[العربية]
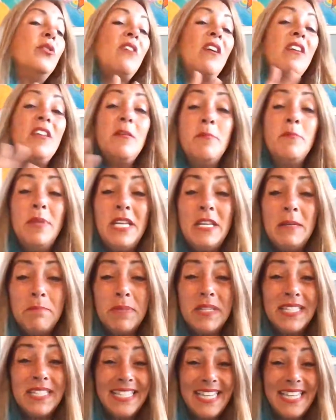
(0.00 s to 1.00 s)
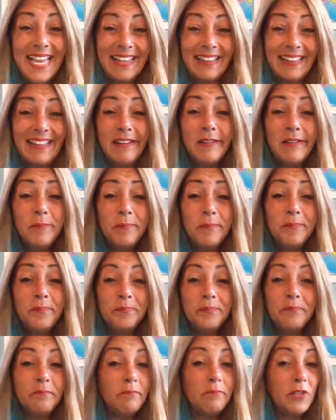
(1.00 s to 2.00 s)
طيبين بزيادة
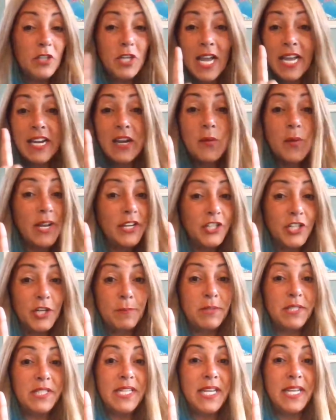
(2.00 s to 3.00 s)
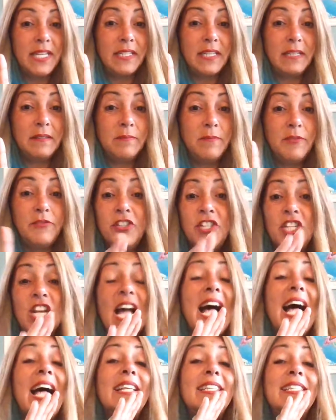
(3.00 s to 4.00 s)
مش حاجة وحشة بزيادة مفيش
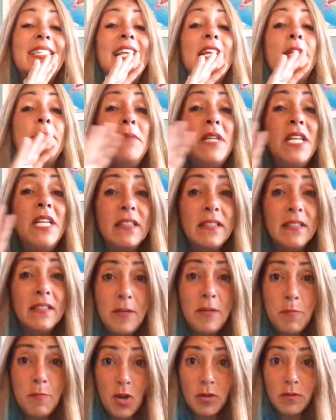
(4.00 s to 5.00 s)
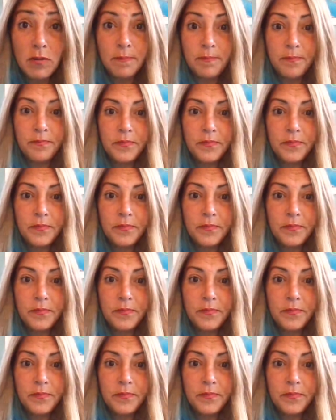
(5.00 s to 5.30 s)
أحسن من الطيبة